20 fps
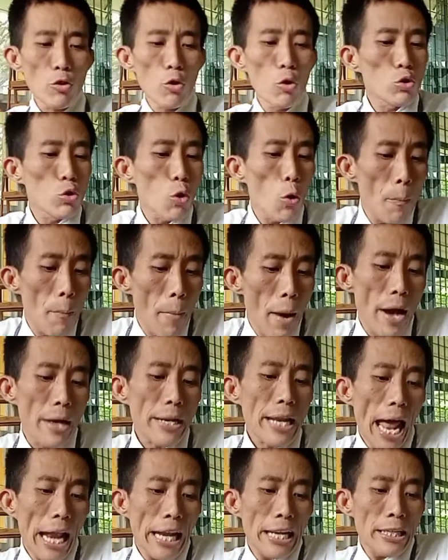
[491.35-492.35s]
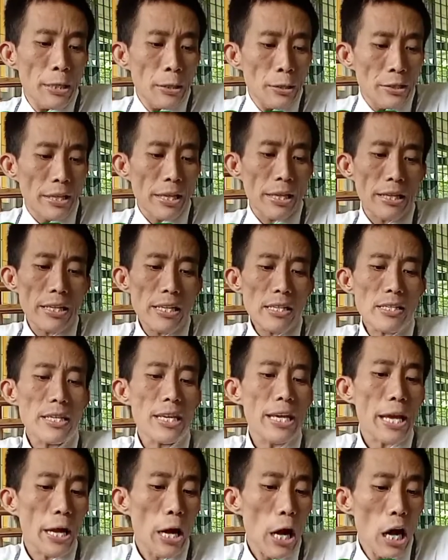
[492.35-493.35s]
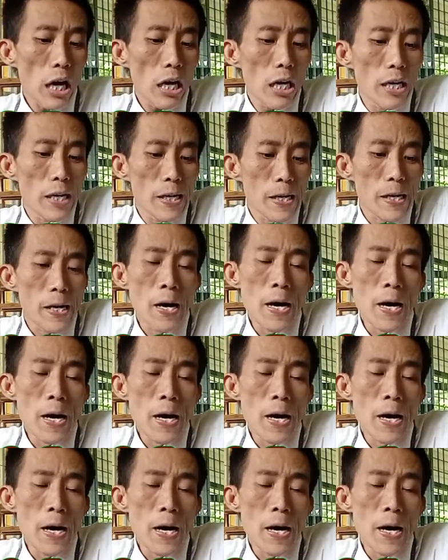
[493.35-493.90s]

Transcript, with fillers: ยูทูบเบอร์นั้นสิ่งที่สี่ก็คือ